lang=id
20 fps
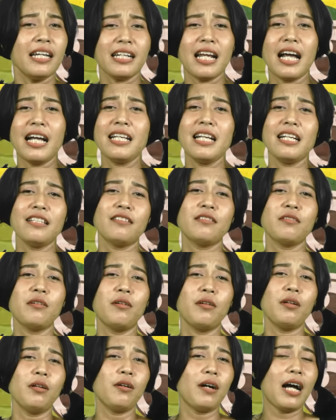Rakyat
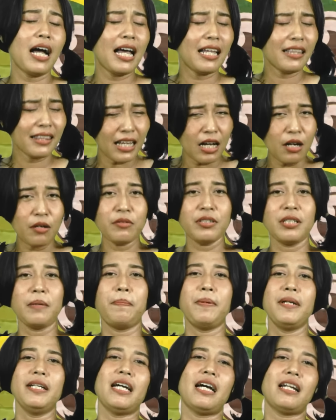Solo atau ah,
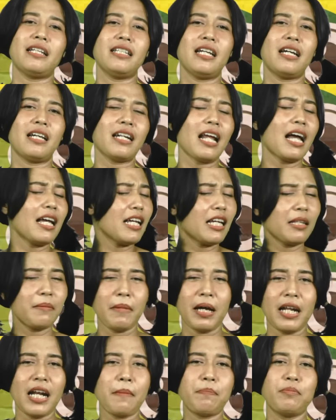sebenarnya rakyat
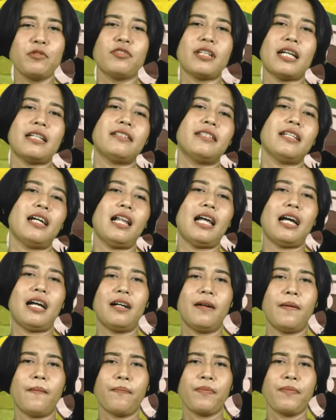manapun sajalah